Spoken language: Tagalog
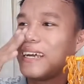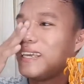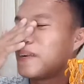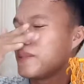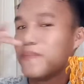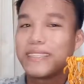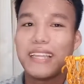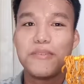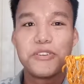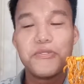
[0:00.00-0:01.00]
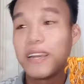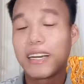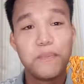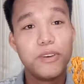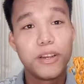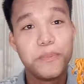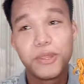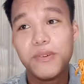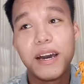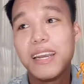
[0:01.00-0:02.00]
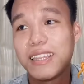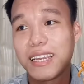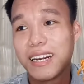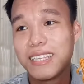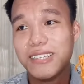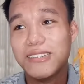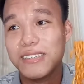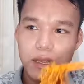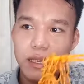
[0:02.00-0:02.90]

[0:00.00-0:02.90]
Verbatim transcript: Ang hirap ng mga tanong niyo, walang review-review to ha, literal to.